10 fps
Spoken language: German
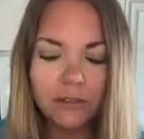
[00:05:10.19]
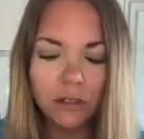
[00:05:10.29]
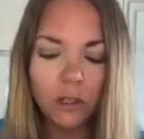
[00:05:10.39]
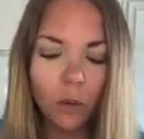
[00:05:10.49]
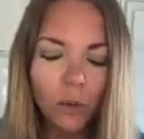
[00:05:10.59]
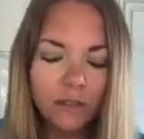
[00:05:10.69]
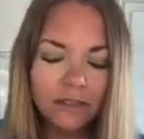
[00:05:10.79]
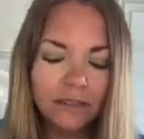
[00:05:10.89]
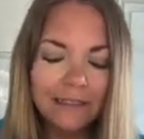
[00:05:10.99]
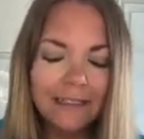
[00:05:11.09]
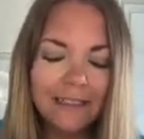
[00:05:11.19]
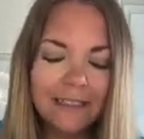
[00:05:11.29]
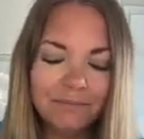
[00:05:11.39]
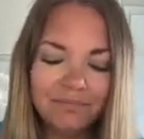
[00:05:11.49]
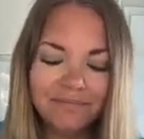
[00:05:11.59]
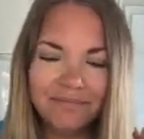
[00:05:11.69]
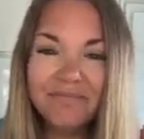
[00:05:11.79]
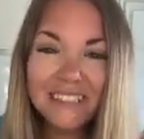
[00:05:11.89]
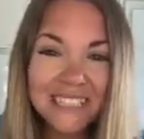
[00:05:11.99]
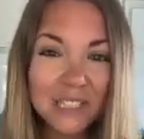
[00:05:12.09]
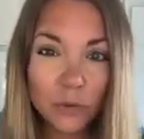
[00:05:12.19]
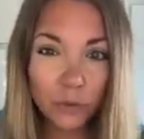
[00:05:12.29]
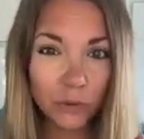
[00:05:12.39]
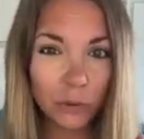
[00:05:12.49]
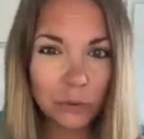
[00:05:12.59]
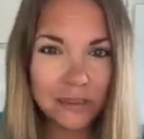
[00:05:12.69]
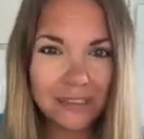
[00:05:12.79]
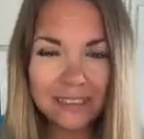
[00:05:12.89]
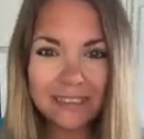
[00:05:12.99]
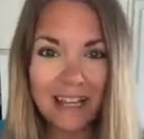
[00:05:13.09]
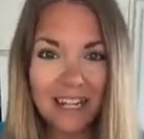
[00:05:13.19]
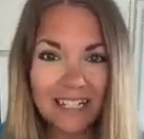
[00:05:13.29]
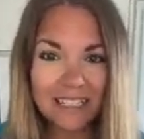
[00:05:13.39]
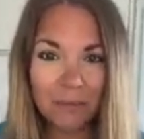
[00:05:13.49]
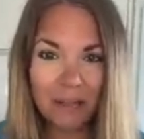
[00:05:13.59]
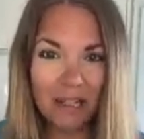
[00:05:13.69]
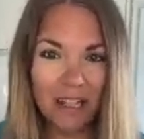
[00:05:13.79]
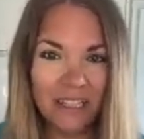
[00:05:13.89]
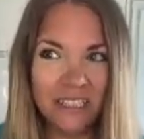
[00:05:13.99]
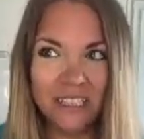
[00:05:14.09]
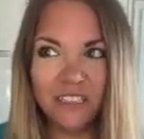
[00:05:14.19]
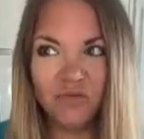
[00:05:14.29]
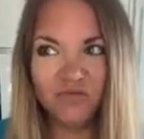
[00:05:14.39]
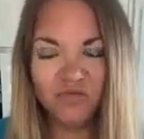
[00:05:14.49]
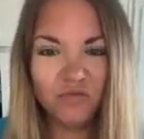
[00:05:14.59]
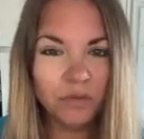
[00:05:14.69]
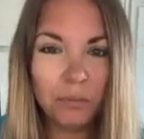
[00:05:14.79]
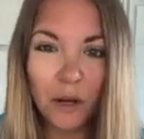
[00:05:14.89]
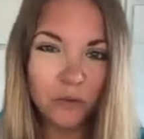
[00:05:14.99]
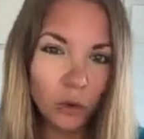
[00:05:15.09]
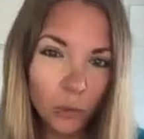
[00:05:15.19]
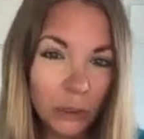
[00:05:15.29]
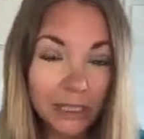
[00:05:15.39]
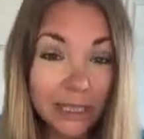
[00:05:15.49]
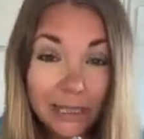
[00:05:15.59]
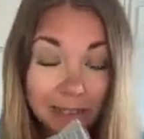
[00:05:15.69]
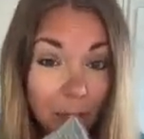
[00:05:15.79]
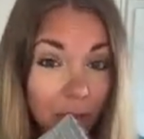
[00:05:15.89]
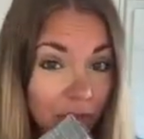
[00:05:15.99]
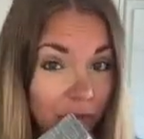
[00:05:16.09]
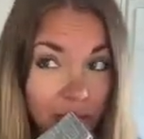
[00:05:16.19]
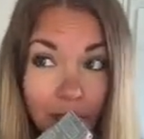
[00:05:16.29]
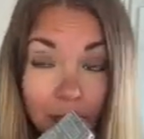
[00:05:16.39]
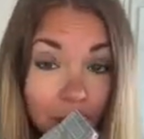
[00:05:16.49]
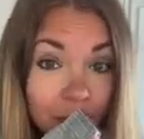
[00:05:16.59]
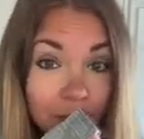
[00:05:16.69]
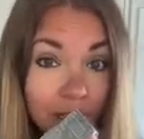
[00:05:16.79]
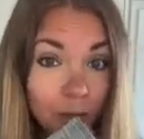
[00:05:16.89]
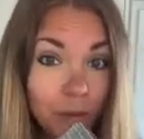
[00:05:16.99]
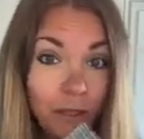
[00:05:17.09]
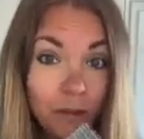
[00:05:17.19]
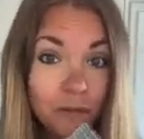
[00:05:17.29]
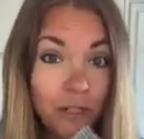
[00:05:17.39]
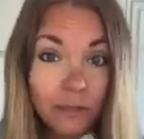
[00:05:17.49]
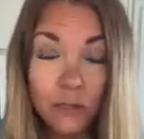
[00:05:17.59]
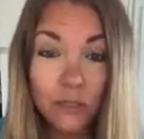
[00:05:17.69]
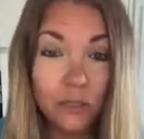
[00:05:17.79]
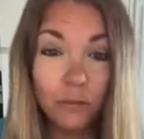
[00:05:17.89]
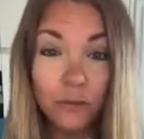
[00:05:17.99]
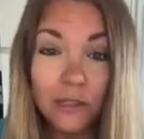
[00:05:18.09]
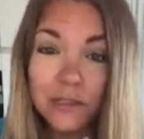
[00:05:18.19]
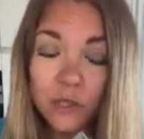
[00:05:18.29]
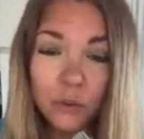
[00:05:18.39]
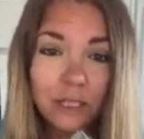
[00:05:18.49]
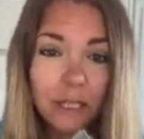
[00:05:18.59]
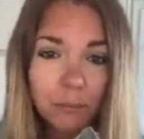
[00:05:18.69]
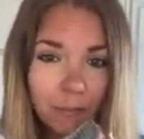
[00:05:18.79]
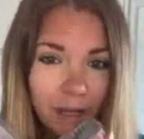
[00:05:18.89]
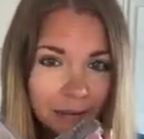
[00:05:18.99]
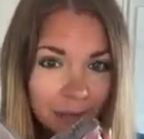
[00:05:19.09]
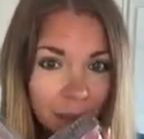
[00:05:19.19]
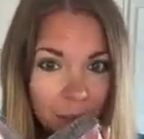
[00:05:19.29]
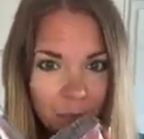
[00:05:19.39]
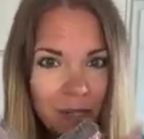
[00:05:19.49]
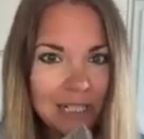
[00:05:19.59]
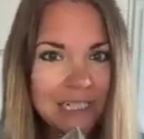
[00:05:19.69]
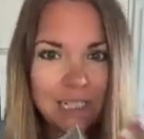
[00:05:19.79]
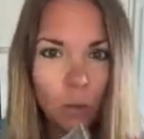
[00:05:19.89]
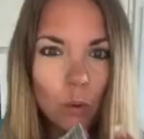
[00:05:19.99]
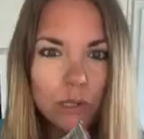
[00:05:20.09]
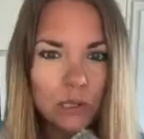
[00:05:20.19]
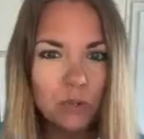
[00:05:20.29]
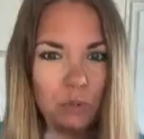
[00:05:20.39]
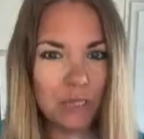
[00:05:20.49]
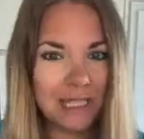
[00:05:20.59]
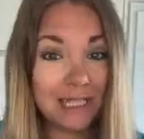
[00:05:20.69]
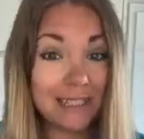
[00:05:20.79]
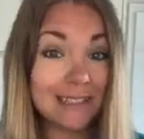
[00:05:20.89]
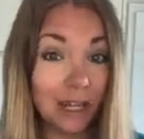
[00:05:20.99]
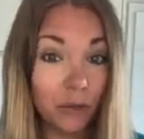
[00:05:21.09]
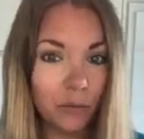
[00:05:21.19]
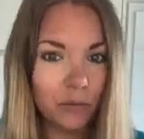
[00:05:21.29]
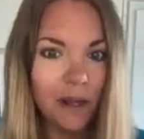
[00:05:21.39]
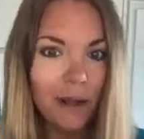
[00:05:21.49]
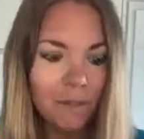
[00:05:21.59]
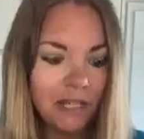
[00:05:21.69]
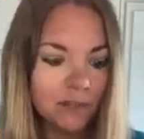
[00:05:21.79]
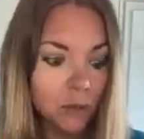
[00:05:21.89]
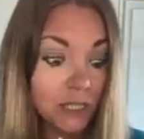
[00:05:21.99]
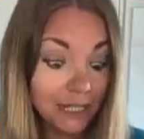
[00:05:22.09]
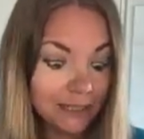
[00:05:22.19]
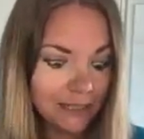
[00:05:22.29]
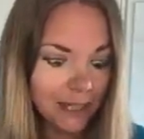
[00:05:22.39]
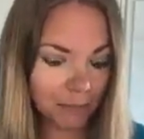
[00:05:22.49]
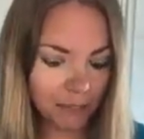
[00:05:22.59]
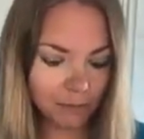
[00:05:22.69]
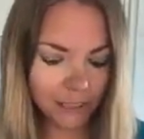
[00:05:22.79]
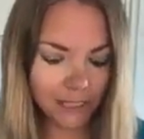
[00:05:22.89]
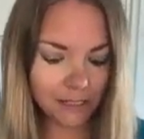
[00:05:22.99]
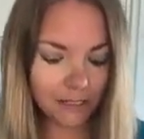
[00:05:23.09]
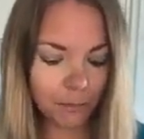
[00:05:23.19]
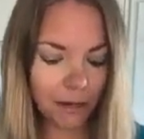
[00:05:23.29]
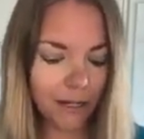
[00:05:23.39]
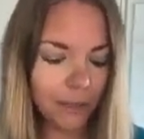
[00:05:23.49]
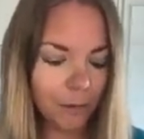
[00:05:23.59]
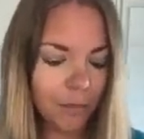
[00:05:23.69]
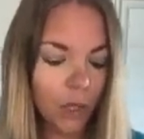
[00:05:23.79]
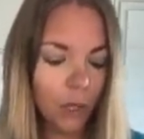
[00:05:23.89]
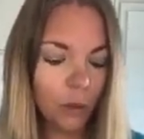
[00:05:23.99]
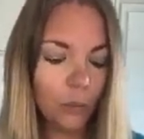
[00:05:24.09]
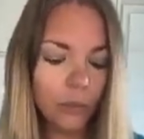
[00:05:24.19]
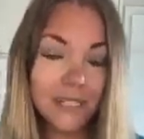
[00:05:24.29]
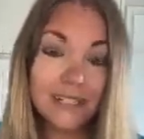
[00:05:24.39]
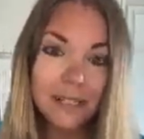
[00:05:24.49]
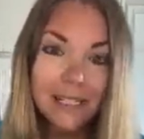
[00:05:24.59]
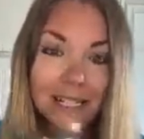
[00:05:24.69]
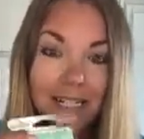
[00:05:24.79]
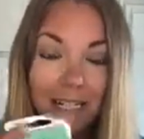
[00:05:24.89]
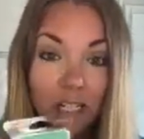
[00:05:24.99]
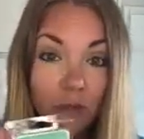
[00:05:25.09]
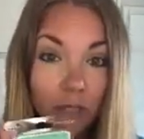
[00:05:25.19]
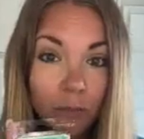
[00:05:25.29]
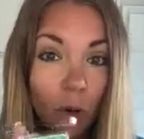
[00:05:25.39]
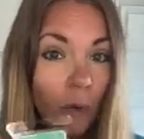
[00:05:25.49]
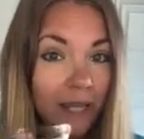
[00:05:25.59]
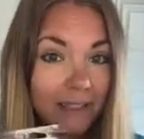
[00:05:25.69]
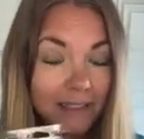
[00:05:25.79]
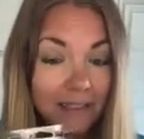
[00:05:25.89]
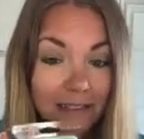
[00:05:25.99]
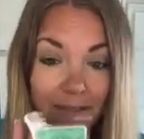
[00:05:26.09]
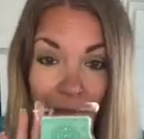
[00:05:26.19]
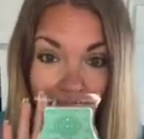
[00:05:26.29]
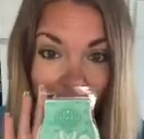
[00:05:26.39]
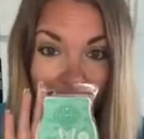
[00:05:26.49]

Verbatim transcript: Also die Rose, wenn es zu viel Rose ist, kann das ja mal leicht parfümig riechen, aber ich finde Cloudberry Dreams durch den Pfirsich und die Himbeere macht es die Rose so ein bisschen sanft. Also der ist einmal mit dabei und dann Daydream Oasis.